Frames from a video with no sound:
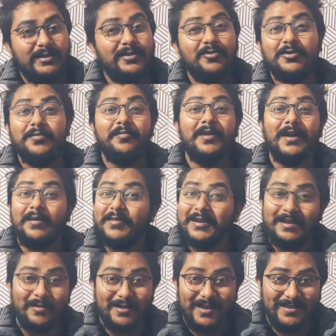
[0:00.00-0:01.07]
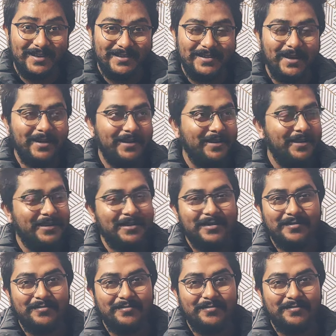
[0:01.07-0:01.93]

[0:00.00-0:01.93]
सकते क्योंकि मैं अभी नहीं बता सकता कि